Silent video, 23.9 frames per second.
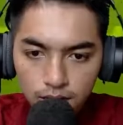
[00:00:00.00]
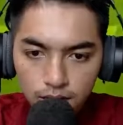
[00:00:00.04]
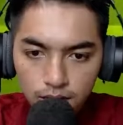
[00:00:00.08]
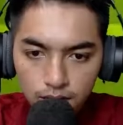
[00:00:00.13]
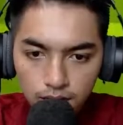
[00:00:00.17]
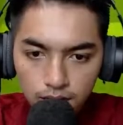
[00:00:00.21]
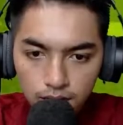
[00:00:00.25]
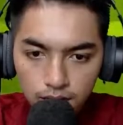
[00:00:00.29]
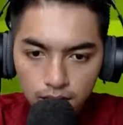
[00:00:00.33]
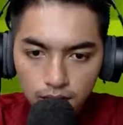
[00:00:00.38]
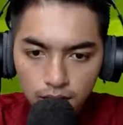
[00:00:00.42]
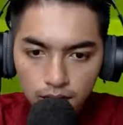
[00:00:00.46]
Di
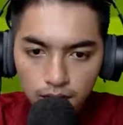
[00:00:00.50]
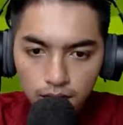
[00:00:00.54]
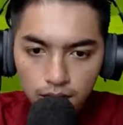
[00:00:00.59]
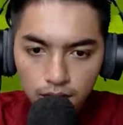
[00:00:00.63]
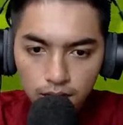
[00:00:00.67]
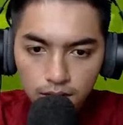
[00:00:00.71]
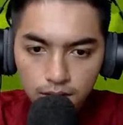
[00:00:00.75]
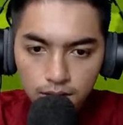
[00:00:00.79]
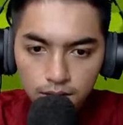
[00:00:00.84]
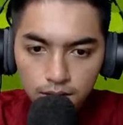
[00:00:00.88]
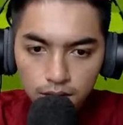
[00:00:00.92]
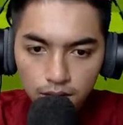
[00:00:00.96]

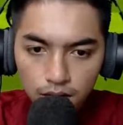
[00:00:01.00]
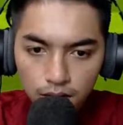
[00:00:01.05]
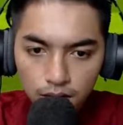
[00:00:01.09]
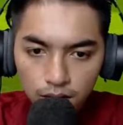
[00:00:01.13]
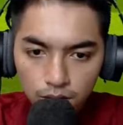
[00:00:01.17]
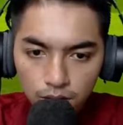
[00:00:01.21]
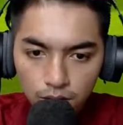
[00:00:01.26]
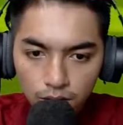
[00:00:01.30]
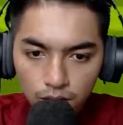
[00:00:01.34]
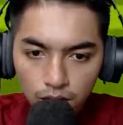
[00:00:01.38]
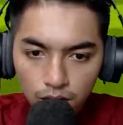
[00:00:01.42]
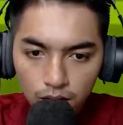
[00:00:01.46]
tengah
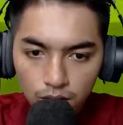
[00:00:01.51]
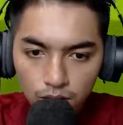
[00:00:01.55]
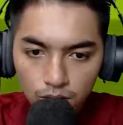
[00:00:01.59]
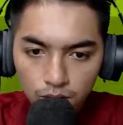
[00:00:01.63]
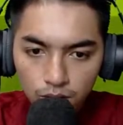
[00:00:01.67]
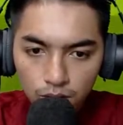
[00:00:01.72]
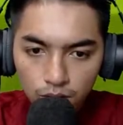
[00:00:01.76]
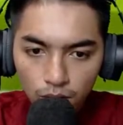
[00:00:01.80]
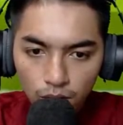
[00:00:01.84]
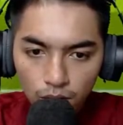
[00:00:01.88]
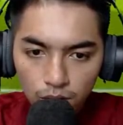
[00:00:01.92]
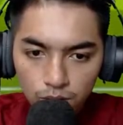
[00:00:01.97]
ada
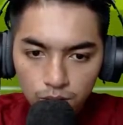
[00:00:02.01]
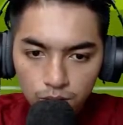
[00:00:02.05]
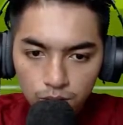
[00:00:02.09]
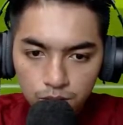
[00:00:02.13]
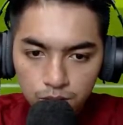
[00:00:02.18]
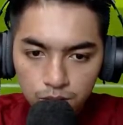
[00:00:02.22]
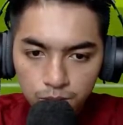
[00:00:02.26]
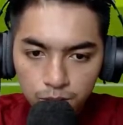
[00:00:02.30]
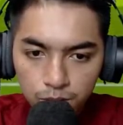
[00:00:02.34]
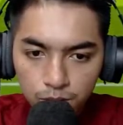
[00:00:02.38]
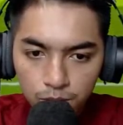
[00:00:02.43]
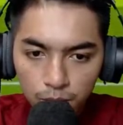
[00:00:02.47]
Ronaldo. Waduh,
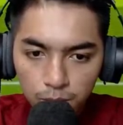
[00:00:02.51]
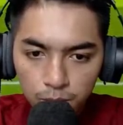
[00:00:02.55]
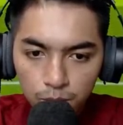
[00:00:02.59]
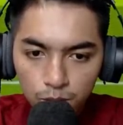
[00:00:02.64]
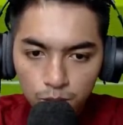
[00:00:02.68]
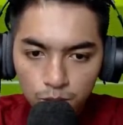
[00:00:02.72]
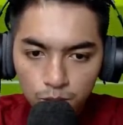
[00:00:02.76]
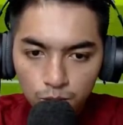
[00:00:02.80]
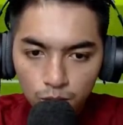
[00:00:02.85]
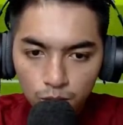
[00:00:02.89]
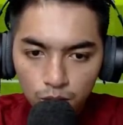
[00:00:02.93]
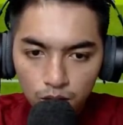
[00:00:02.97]

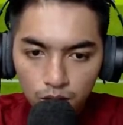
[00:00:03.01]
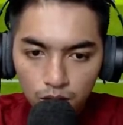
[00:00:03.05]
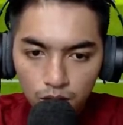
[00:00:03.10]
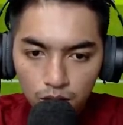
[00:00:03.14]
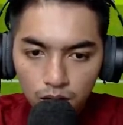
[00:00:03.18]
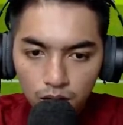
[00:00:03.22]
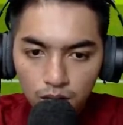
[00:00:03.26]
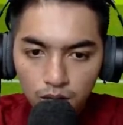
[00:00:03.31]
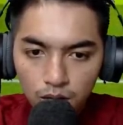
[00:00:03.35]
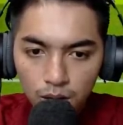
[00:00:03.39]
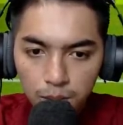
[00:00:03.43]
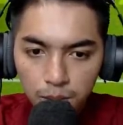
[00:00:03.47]
dikepung dua orang.
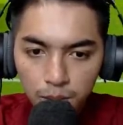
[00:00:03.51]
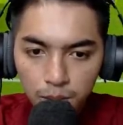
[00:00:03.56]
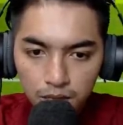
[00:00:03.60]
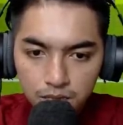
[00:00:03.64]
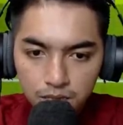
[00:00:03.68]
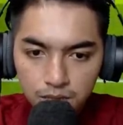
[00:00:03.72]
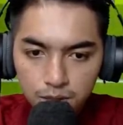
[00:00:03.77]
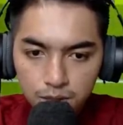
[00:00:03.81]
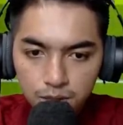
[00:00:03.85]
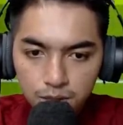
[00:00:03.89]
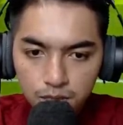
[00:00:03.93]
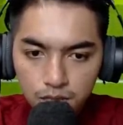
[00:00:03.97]

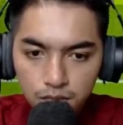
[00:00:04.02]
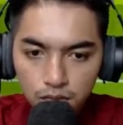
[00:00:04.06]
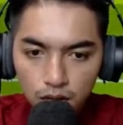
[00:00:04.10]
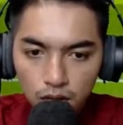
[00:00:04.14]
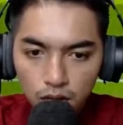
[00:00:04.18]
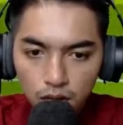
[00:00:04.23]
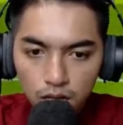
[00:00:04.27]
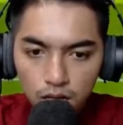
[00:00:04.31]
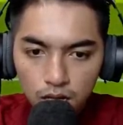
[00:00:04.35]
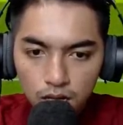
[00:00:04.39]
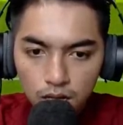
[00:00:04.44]
Masih bisa.